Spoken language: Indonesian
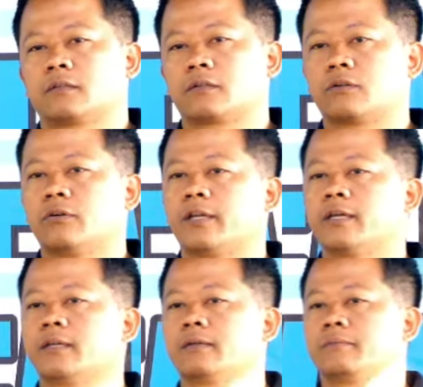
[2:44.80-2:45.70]

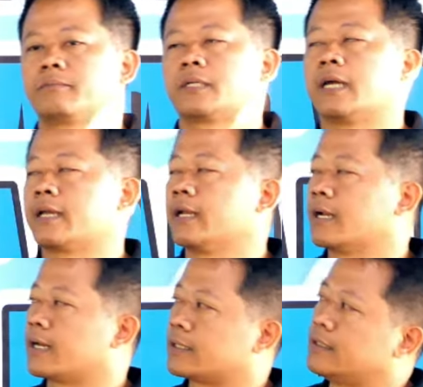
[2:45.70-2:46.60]
kohe pedaging
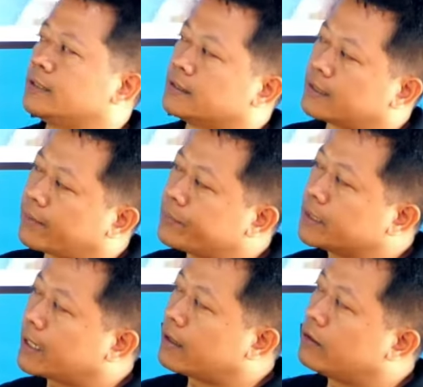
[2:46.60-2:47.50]
lagi. Tapi
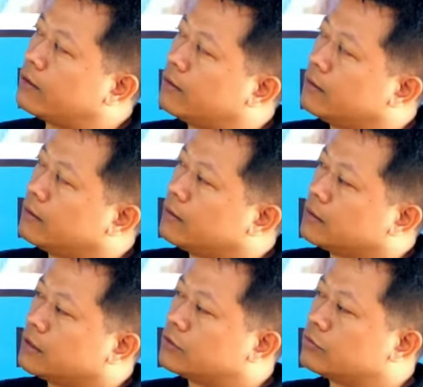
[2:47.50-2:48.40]
kalau
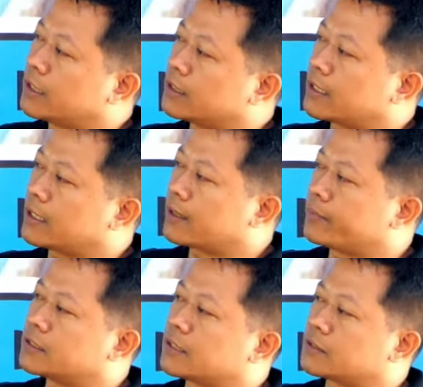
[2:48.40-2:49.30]
itu kan karena
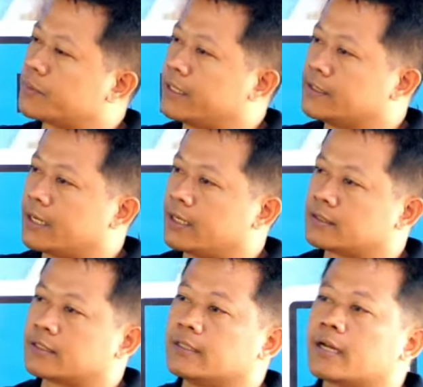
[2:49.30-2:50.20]
kapasitas
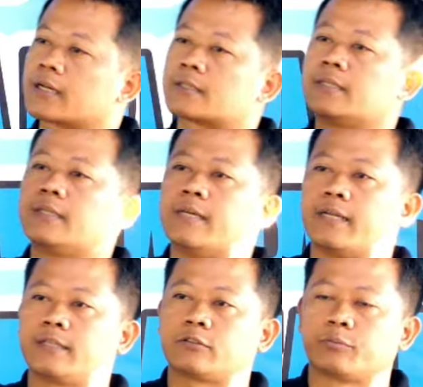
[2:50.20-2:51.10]
banyak sehingga
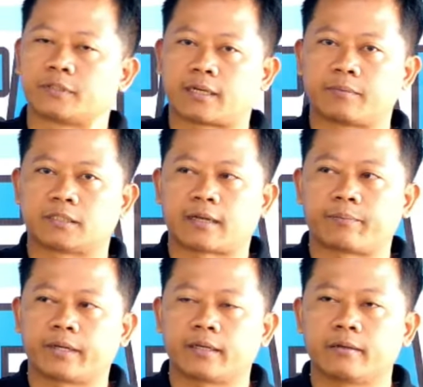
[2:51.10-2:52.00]
ketinggiannya itu bisa
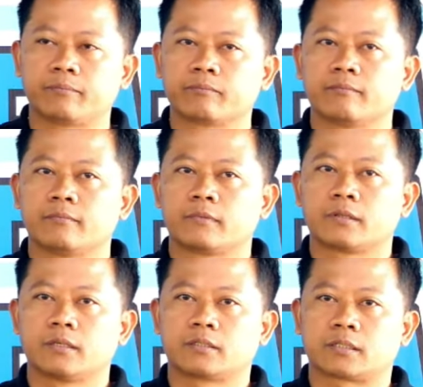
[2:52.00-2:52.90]
mencapai
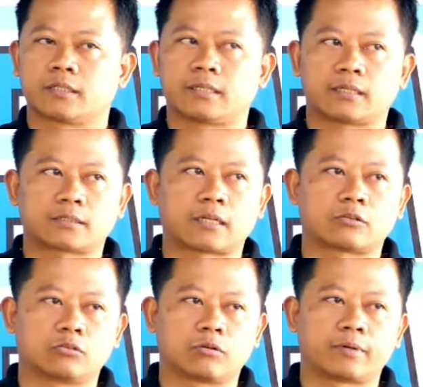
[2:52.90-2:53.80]
sekitar
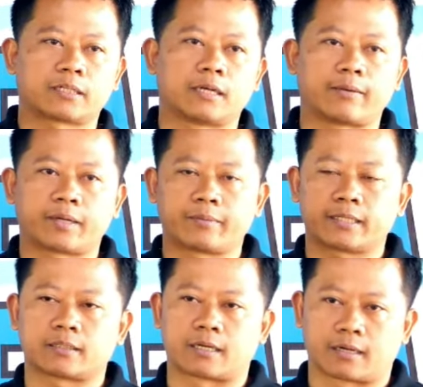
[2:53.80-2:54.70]
1,8
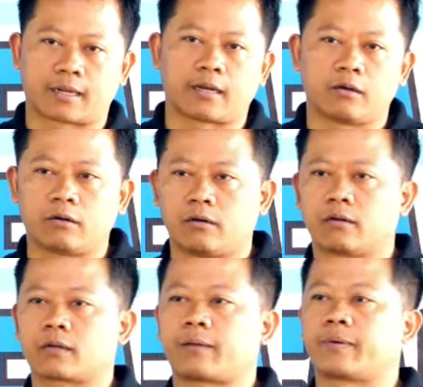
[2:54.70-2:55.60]
meter kalau
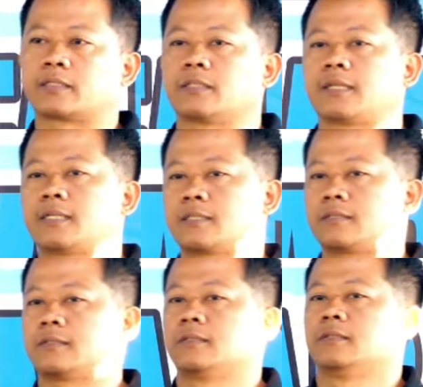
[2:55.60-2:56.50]

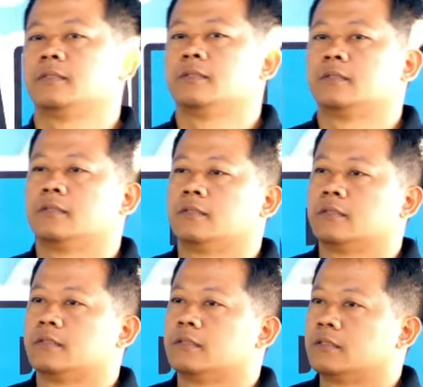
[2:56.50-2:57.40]
kapasitas
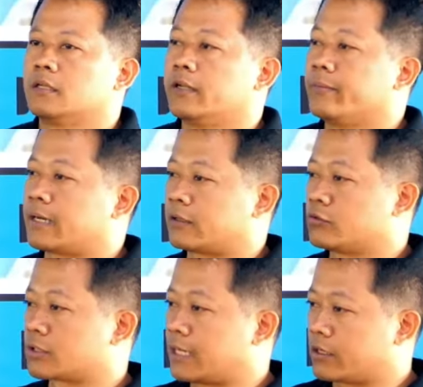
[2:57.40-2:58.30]
500
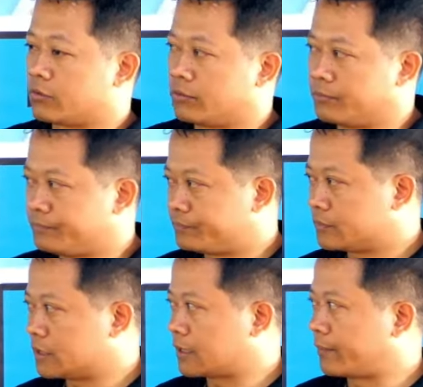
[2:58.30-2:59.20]
karung.
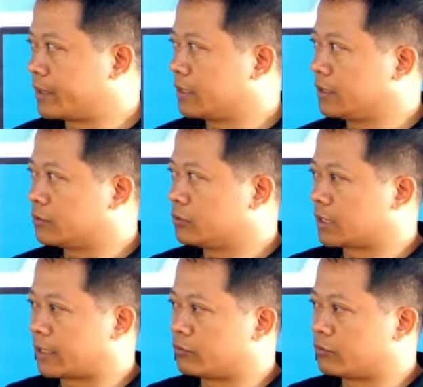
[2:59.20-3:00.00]
Tetapi itu dengan